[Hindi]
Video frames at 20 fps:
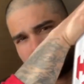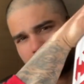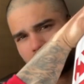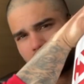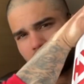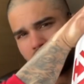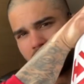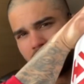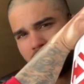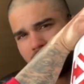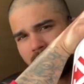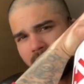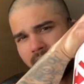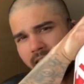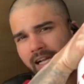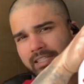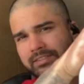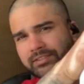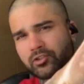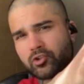ठीक है आई
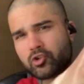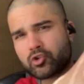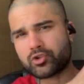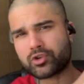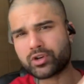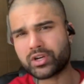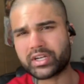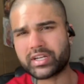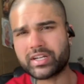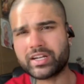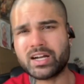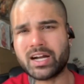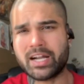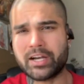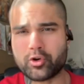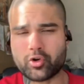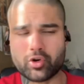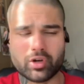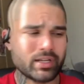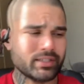सो हंड्रेड का
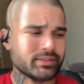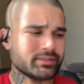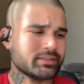हाइड्रोलाइज